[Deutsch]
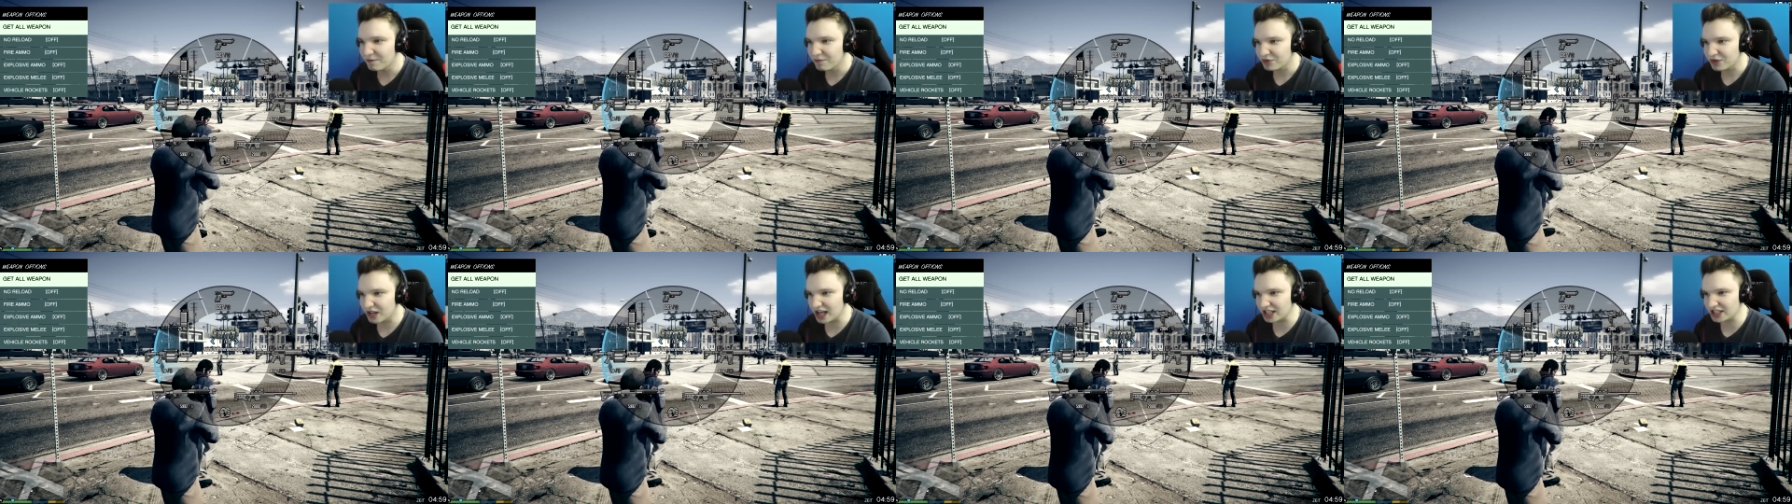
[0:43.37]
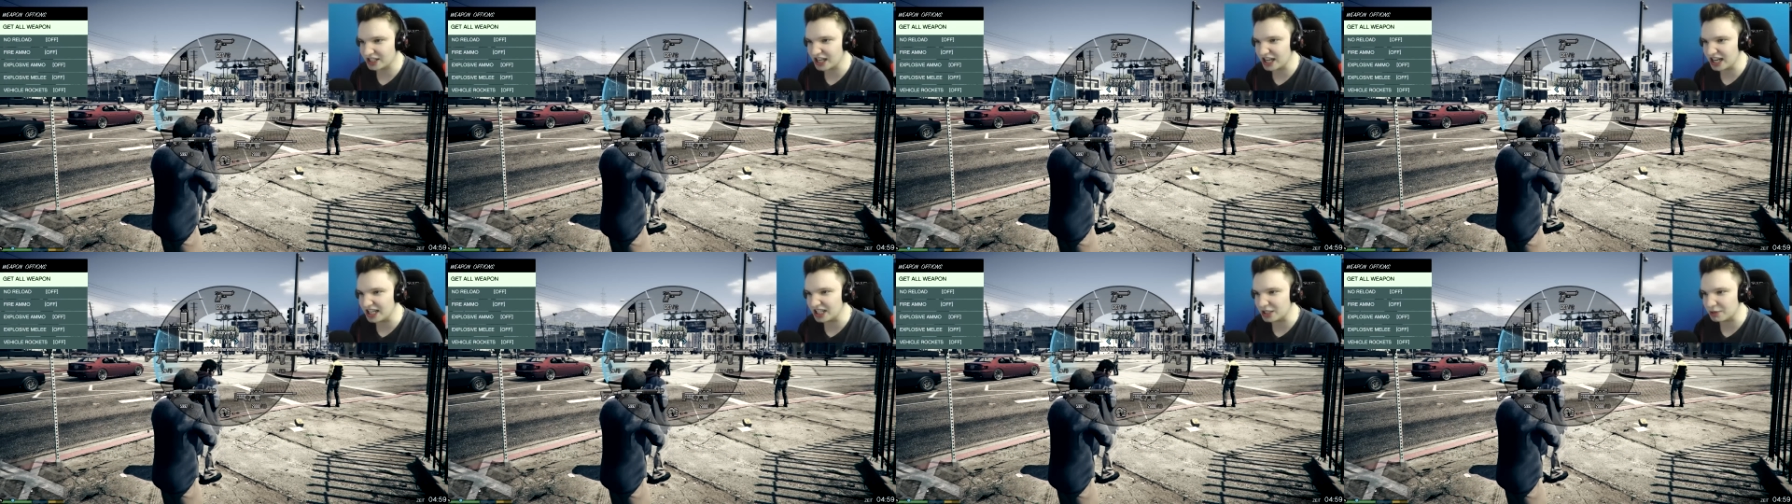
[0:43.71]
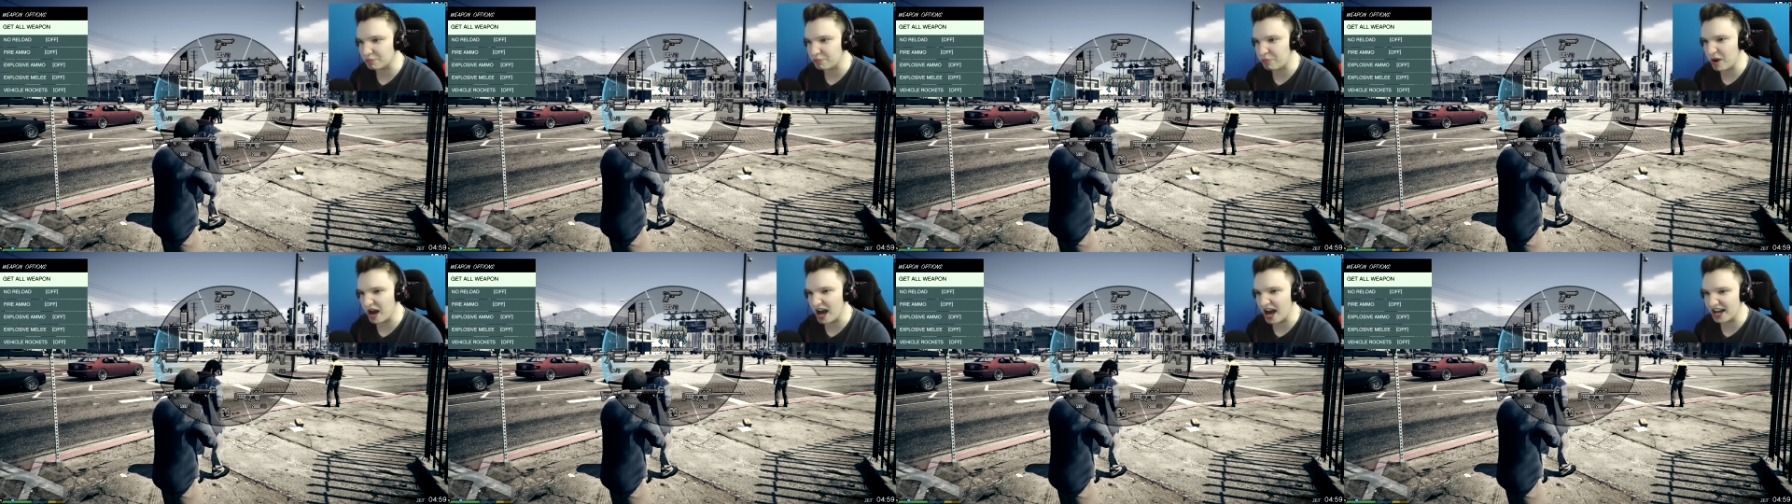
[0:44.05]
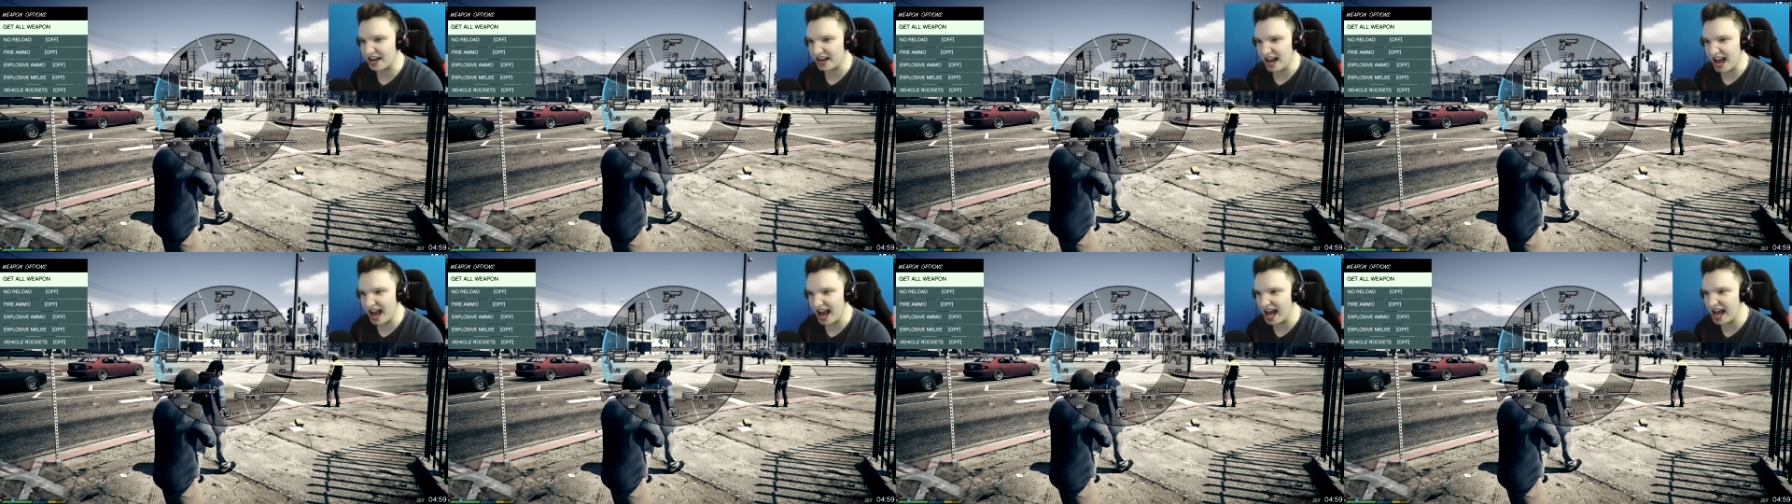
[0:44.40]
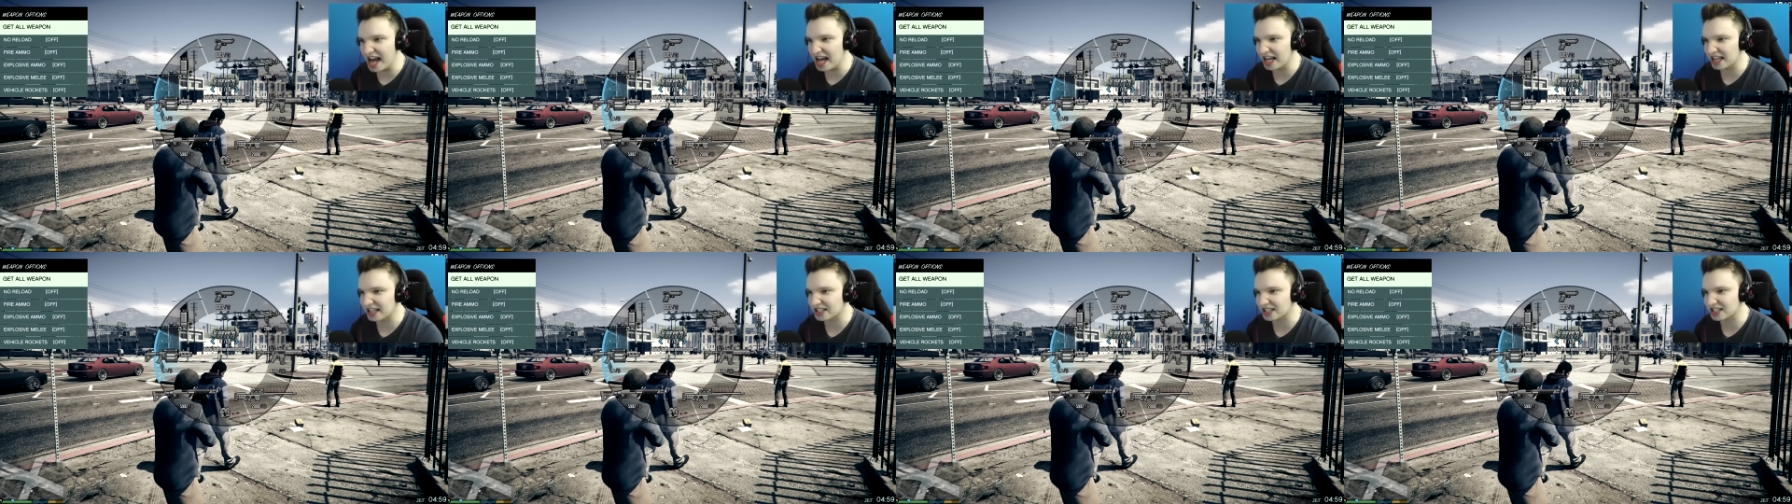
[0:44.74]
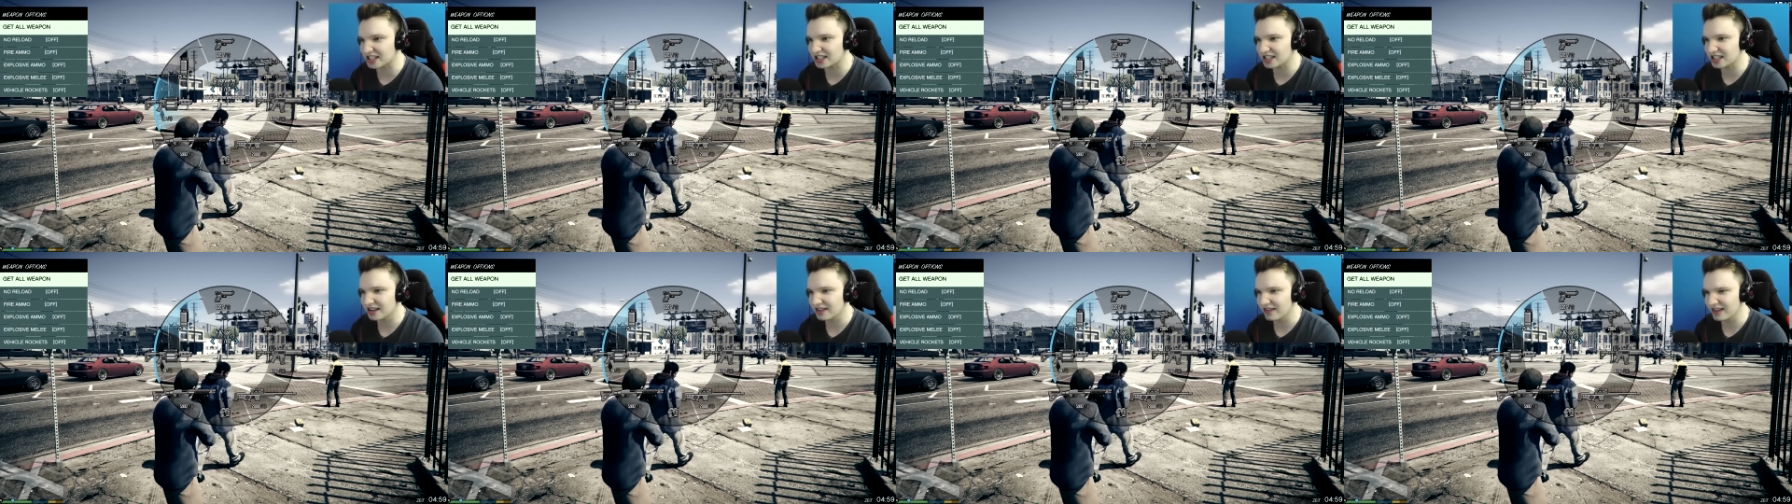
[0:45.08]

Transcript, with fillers: Das nenne ich Badass.